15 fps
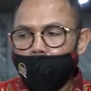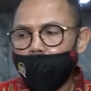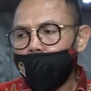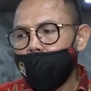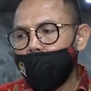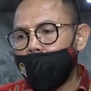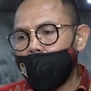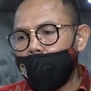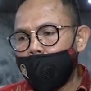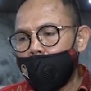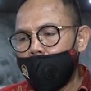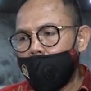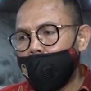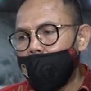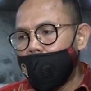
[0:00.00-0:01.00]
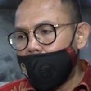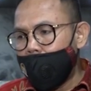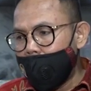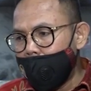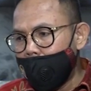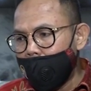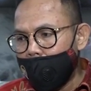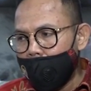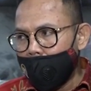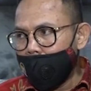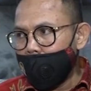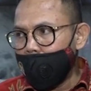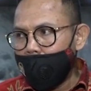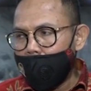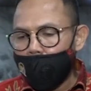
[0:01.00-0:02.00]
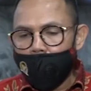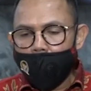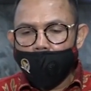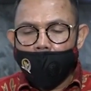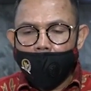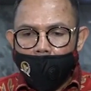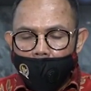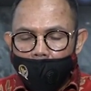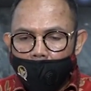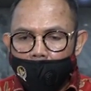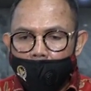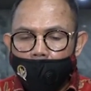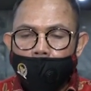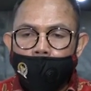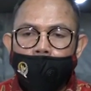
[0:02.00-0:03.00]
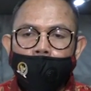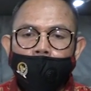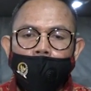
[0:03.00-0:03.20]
itu seperti apa keamanannya dan kemana penyebarannya karena